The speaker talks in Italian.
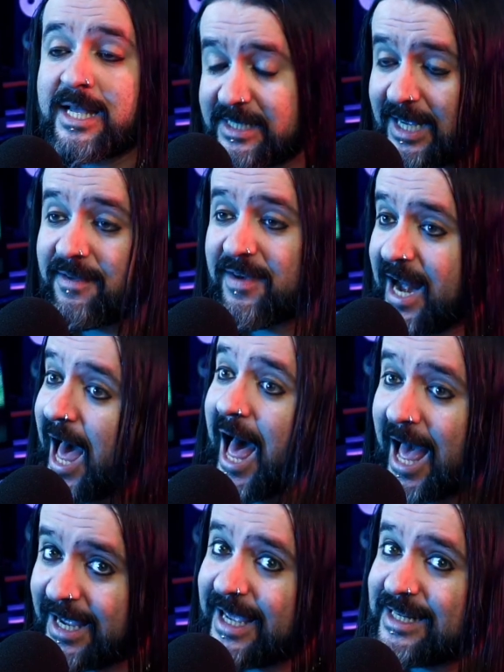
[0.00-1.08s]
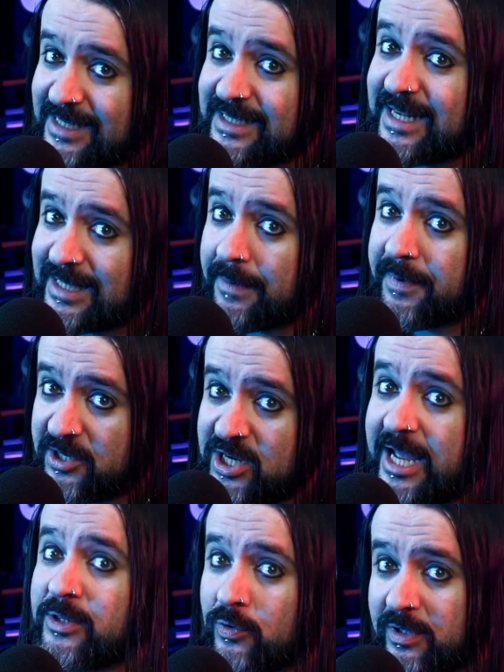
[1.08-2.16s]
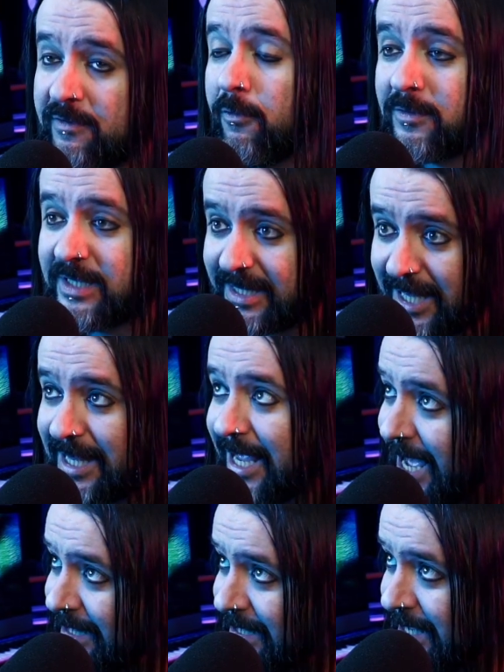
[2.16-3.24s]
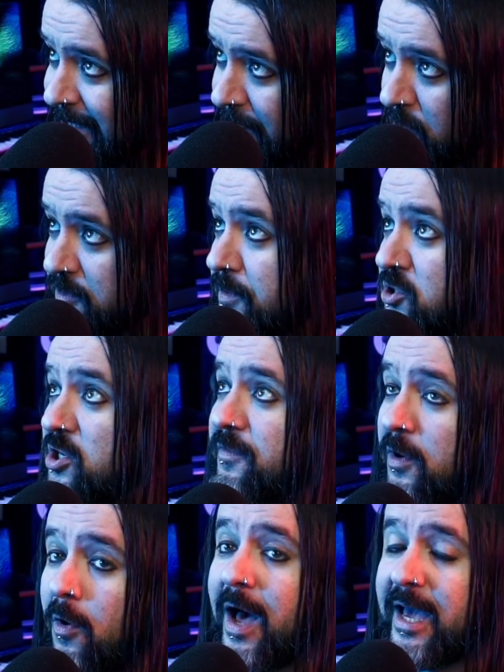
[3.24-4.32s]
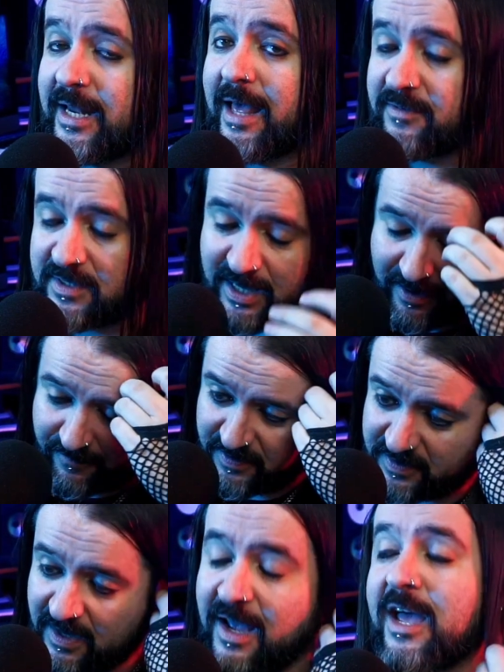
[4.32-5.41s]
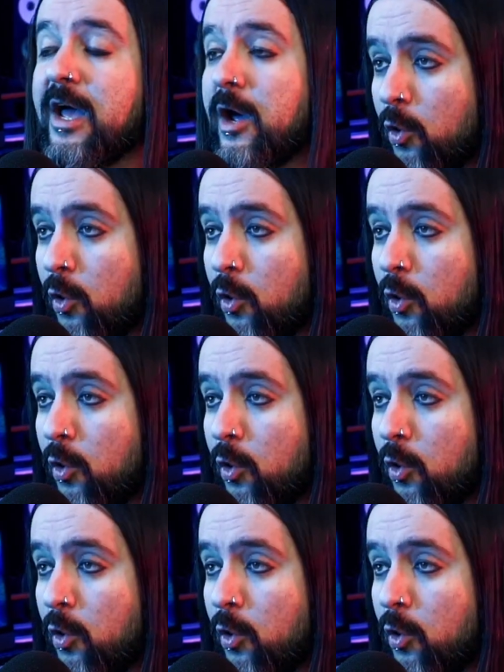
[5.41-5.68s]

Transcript: Si arriverà anche al 60% di fondi dedicati nello specifico ai live service.